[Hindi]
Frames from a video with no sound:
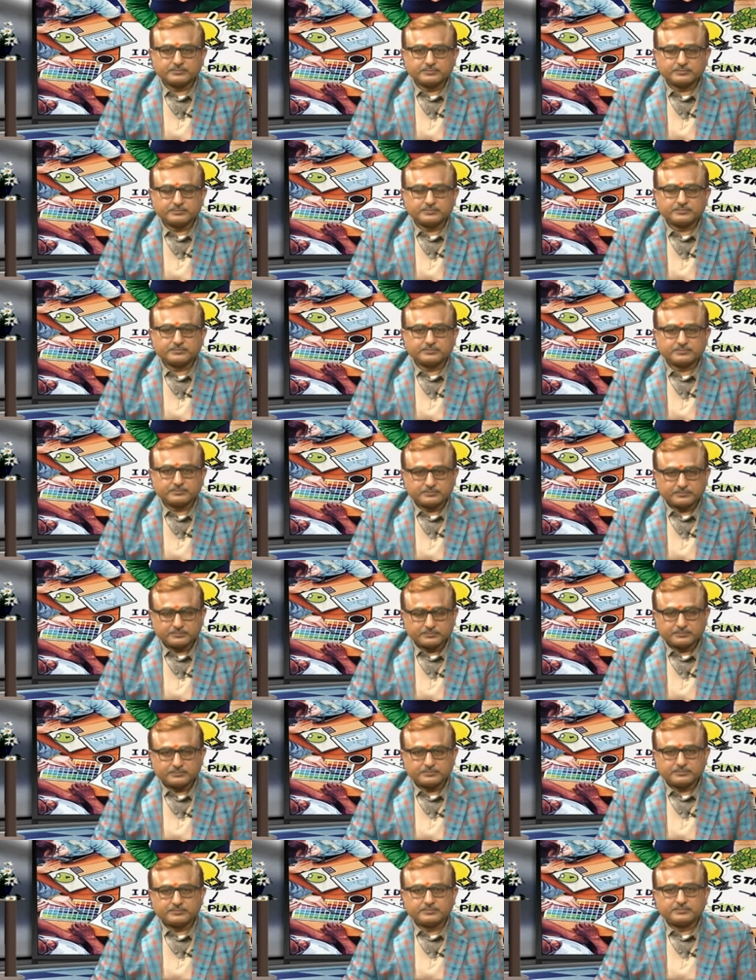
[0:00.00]
मुझे ये प्रेरणा
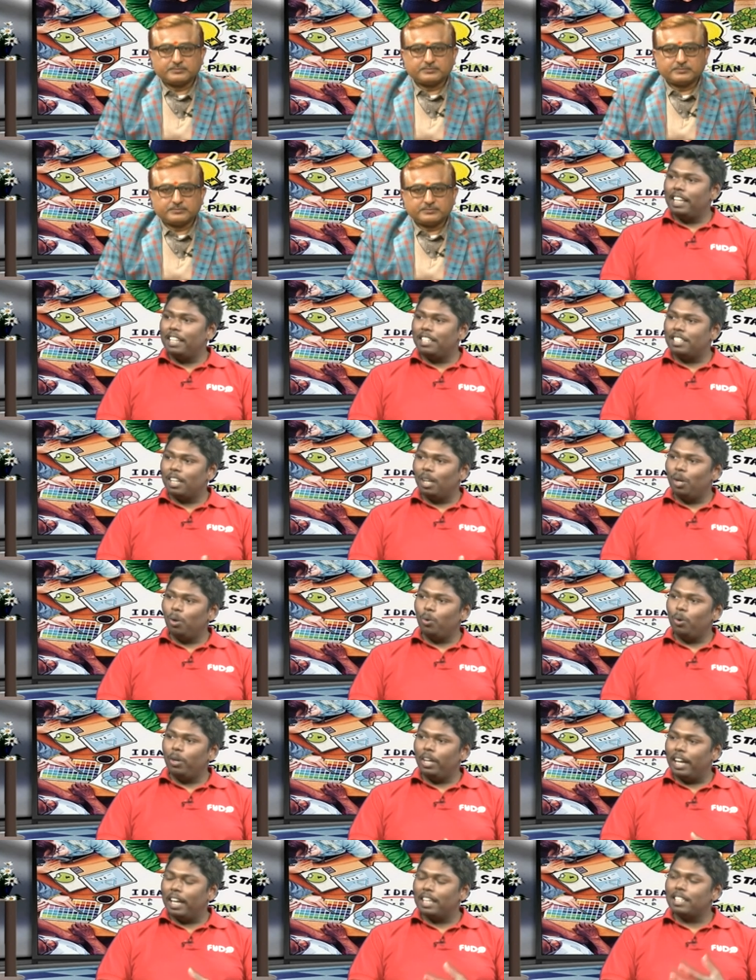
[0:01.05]
मिली कि चलो
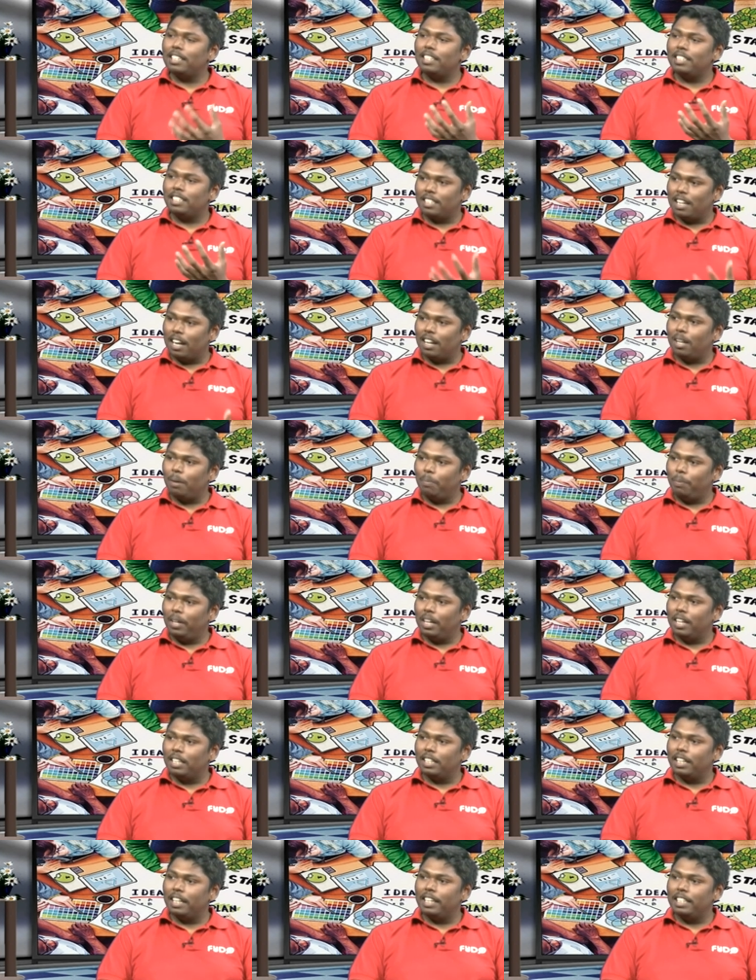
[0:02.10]
कोई ऐसा स्टार्टअप
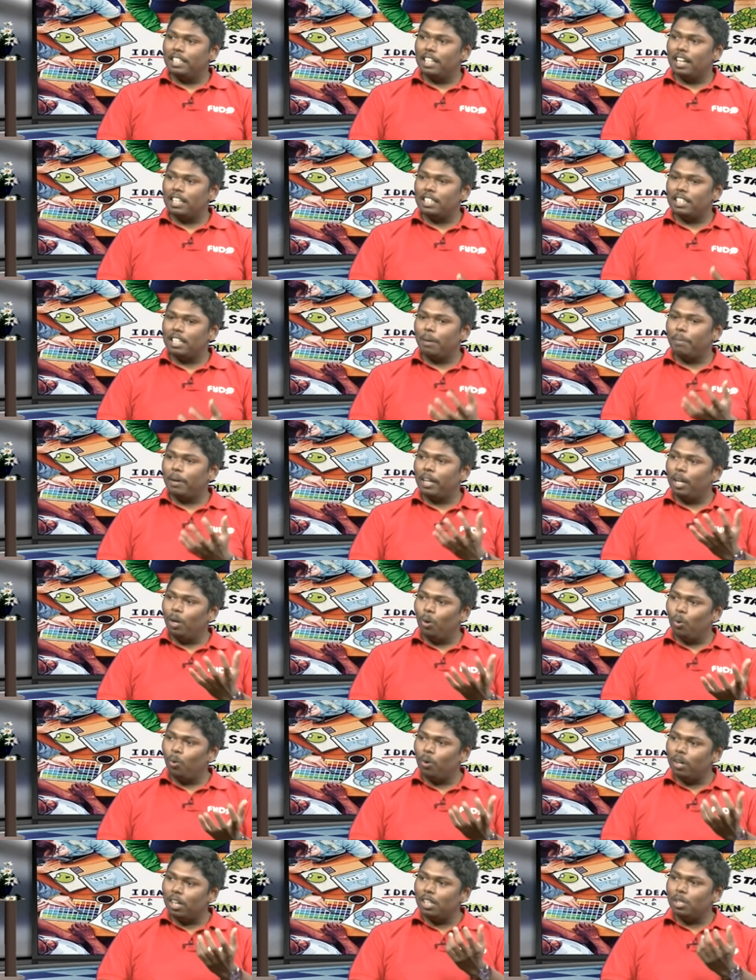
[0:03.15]
किया जाए जहाँ से हमारे
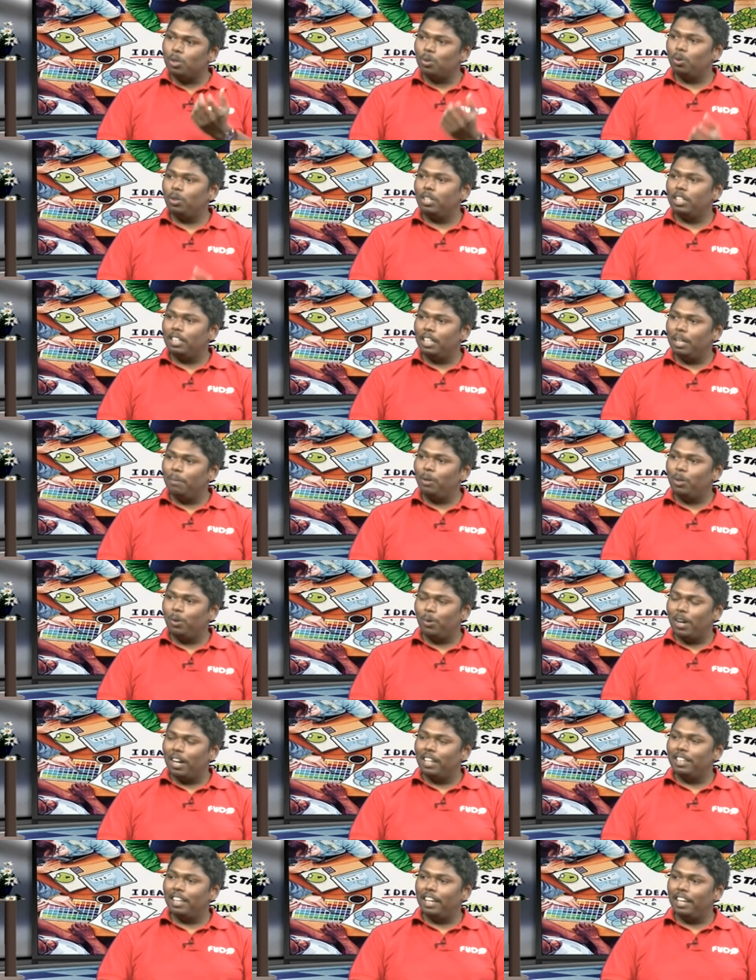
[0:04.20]
लोकल जो जितने भी
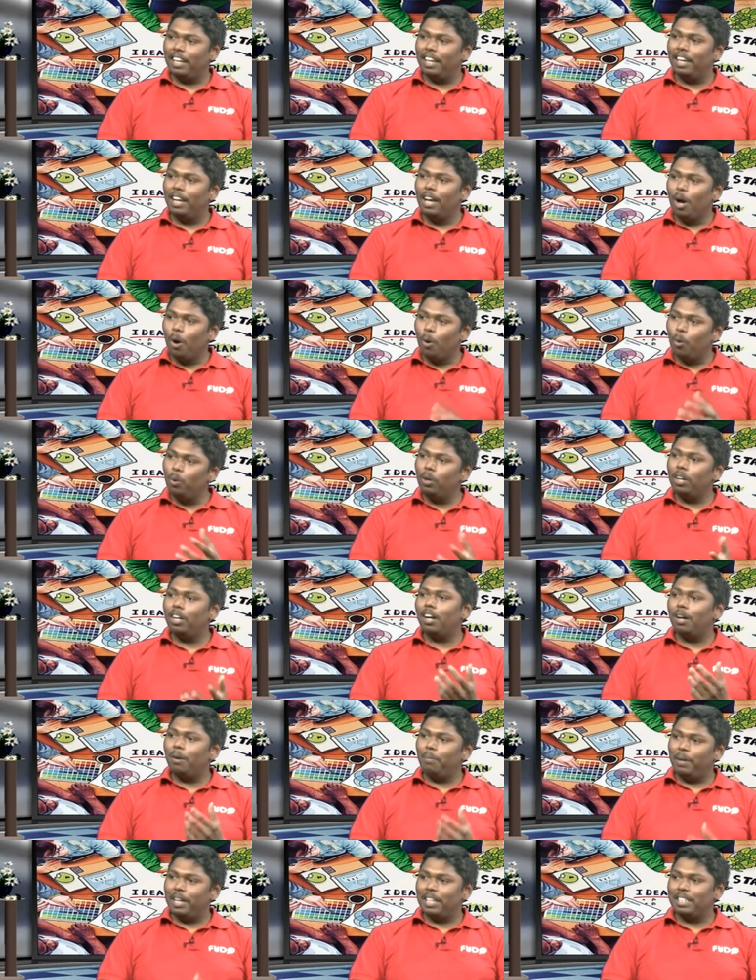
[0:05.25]
दुकानदार हैं उनका
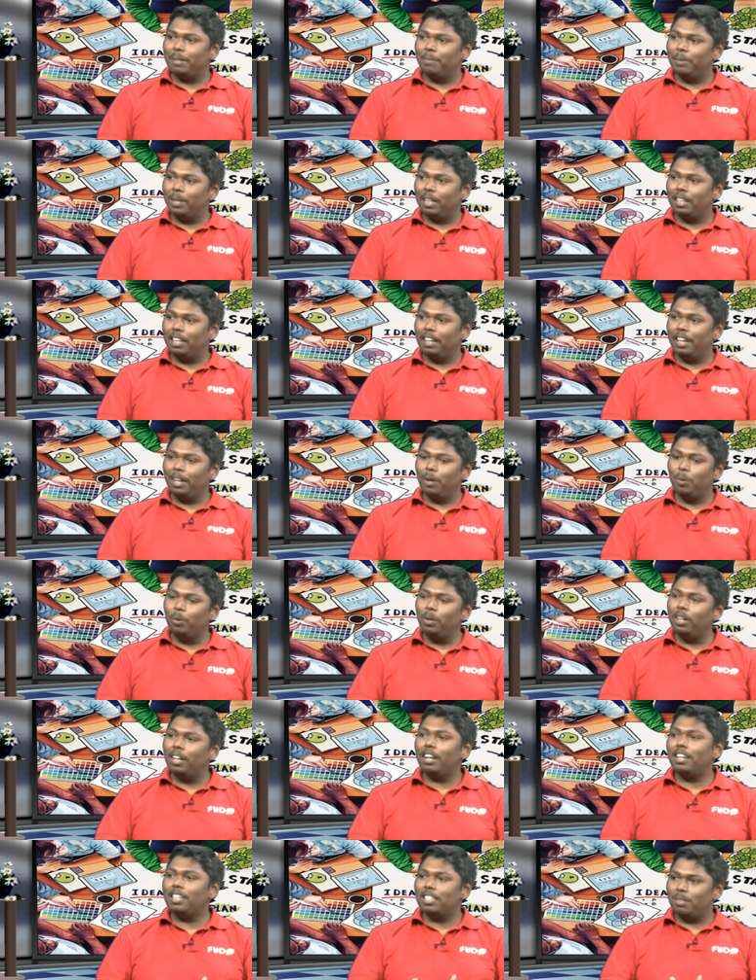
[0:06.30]
हम कैसे मदद करें
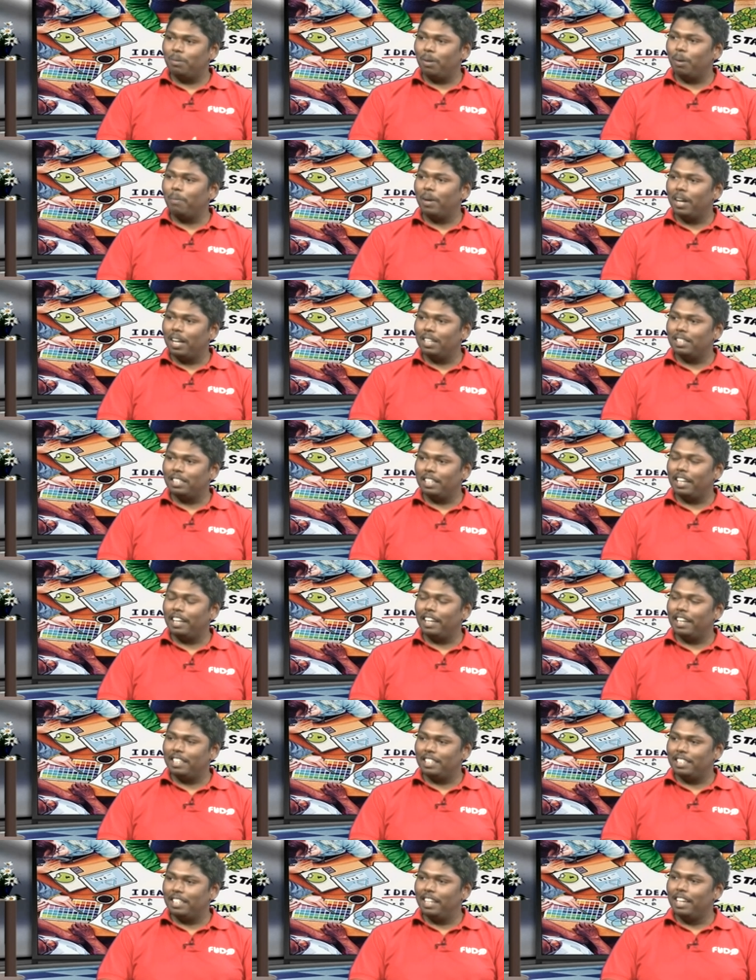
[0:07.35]
उनका कस्टमर बढ़ा सके
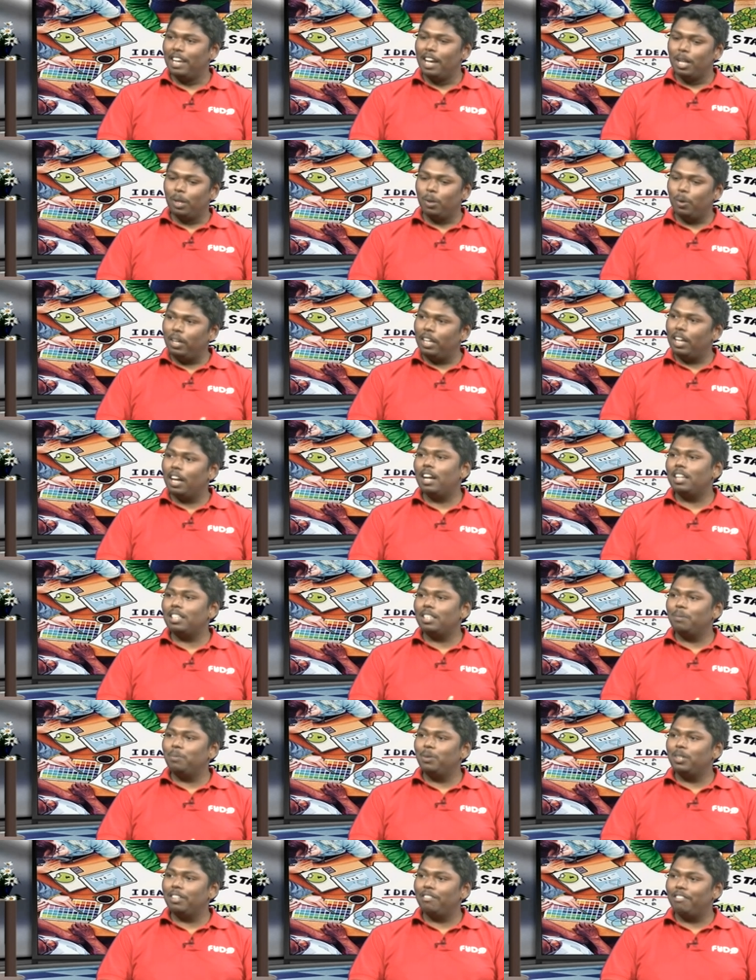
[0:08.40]
कैसे तो यहाँ
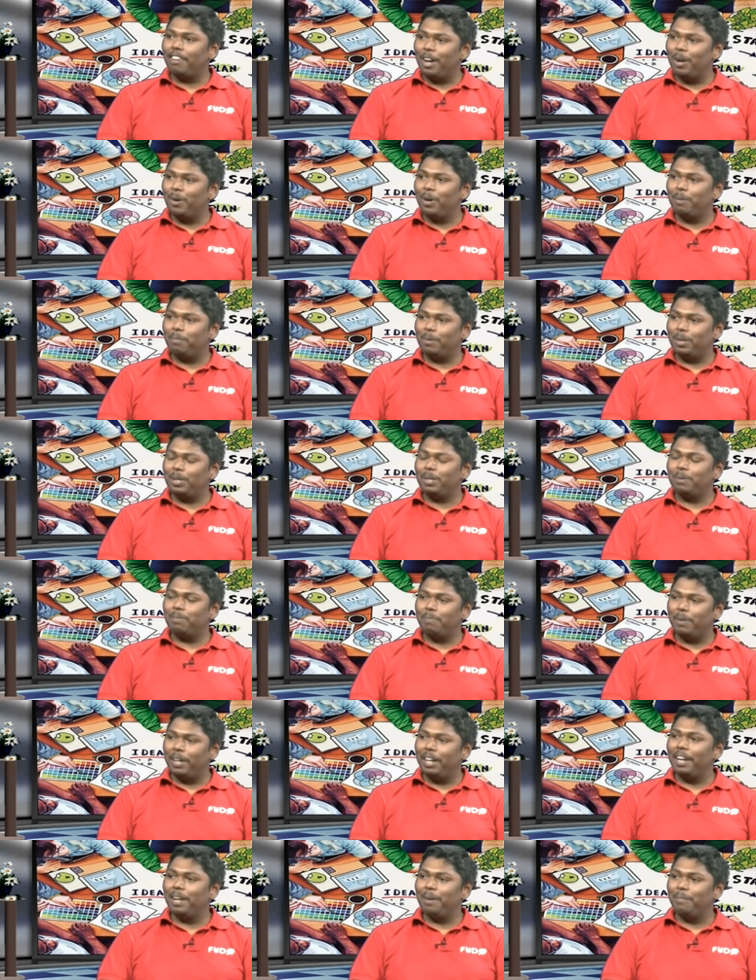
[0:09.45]
से मुझे फ़ाइडो ऐप की
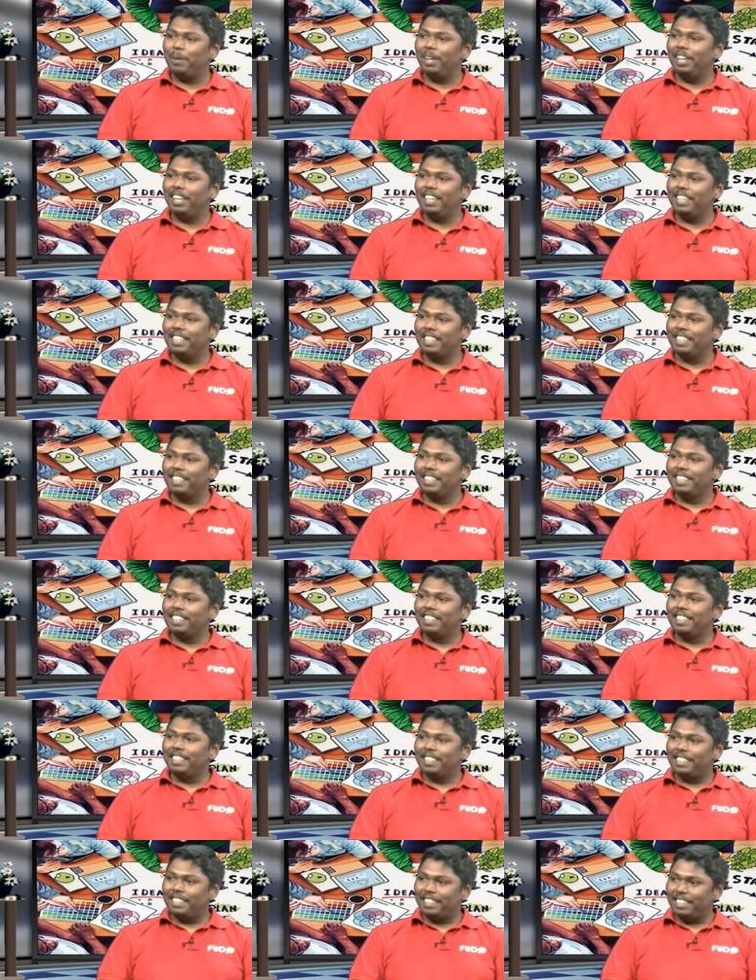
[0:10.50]
प्रेरणा मिली कर